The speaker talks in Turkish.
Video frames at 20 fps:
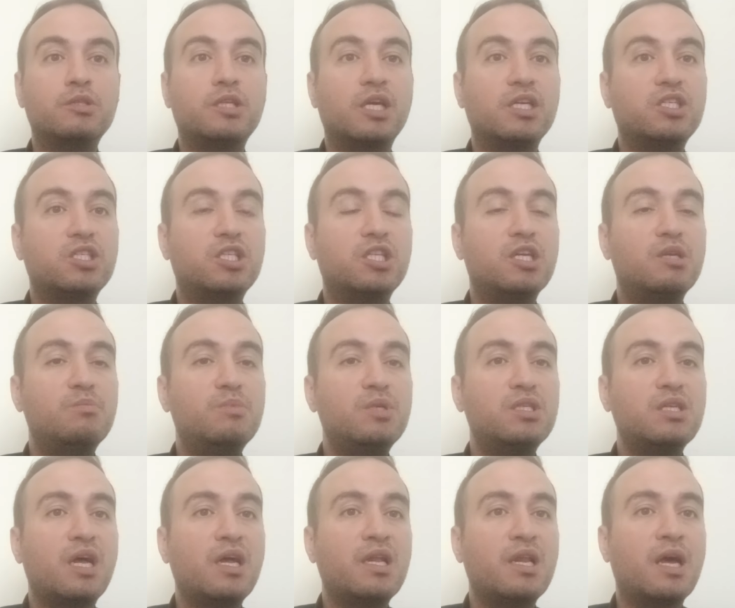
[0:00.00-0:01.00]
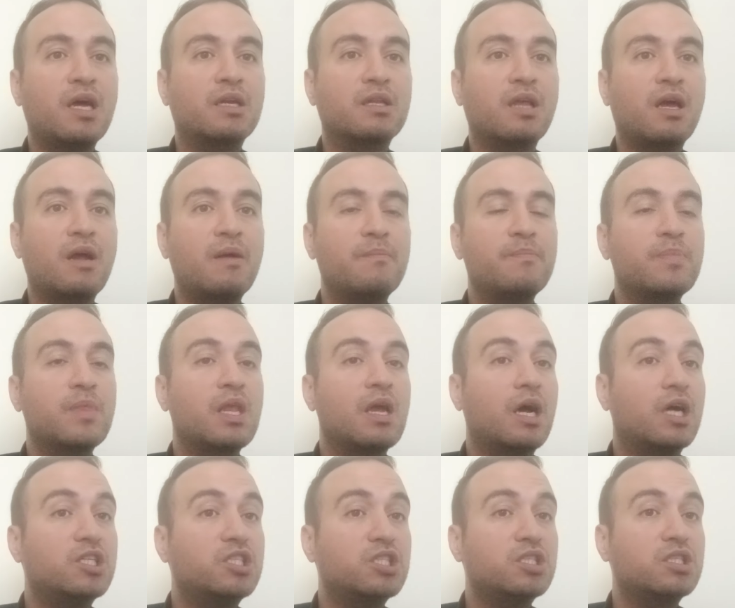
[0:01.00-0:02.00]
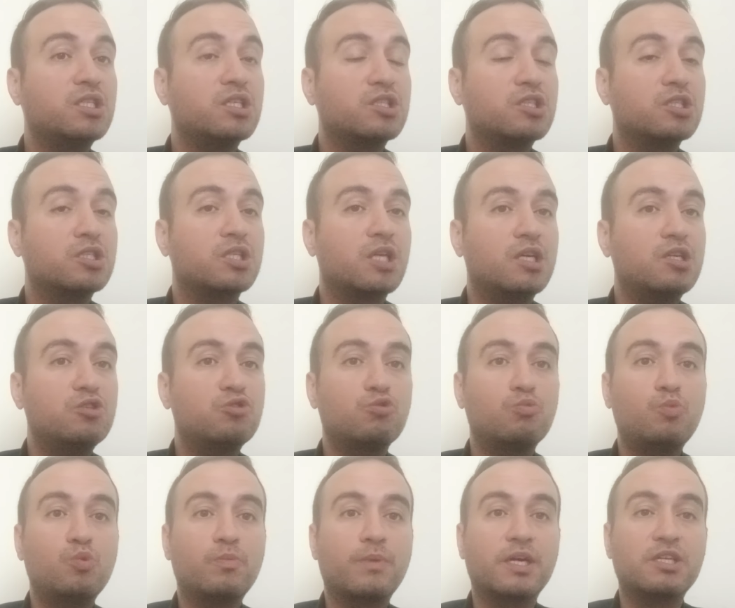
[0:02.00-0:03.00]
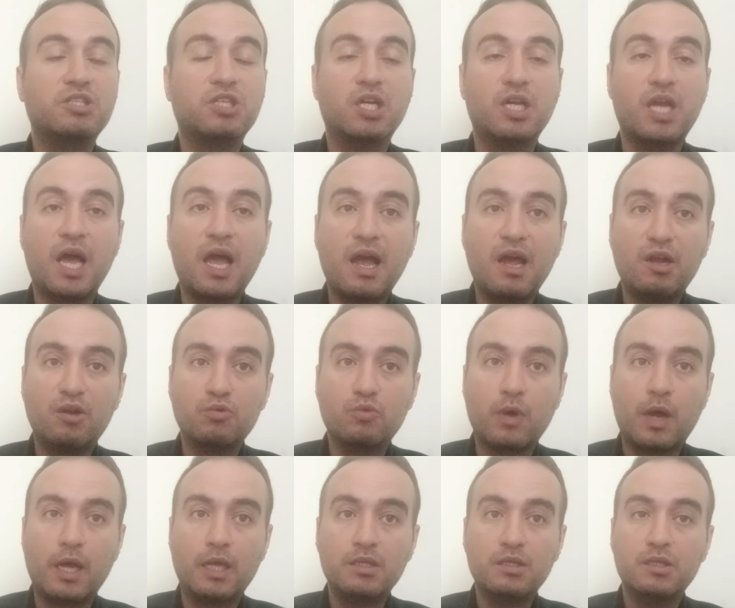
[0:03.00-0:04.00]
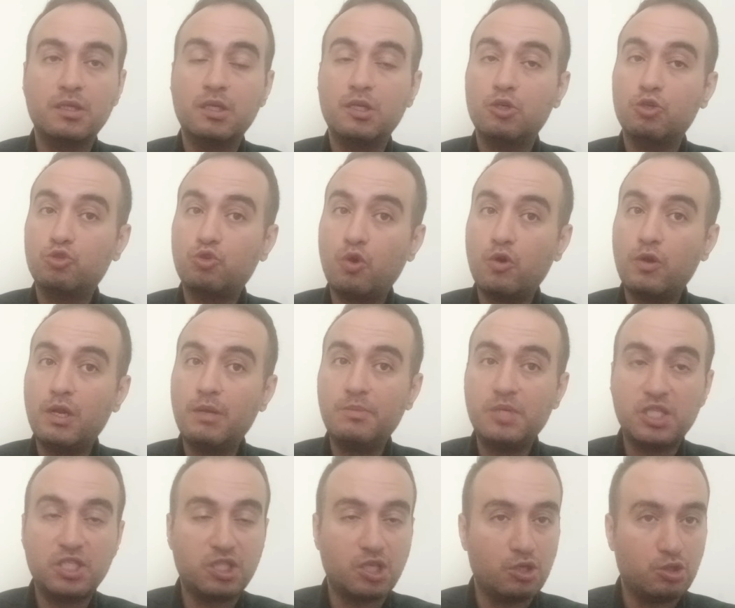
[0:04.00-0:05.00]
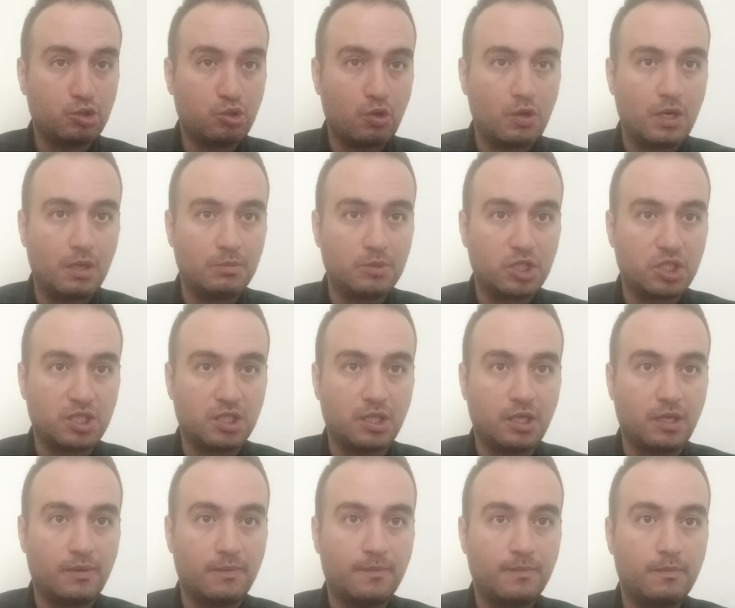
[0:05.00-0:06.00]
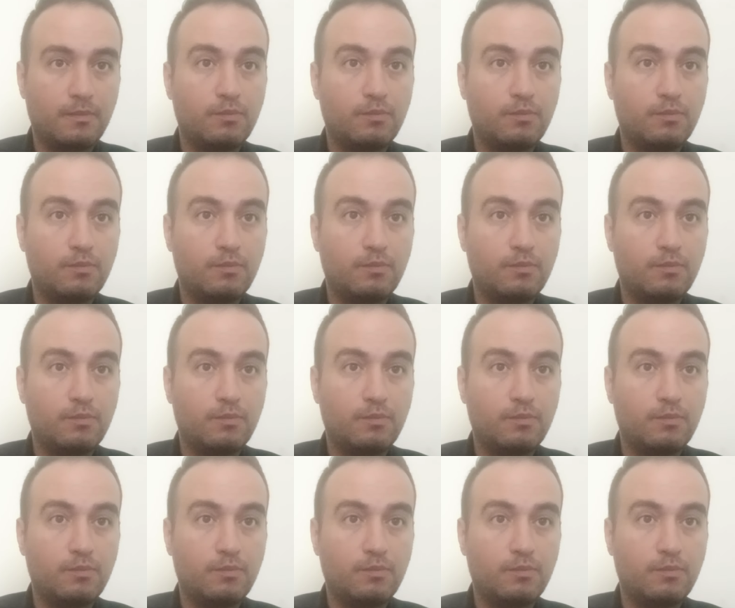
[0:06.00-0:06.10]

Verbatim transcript: Geçtiğimiz aylarda açıkçası Sayın Cumhurbaşkanı Erdoğan şöyle bir şey söylemişti.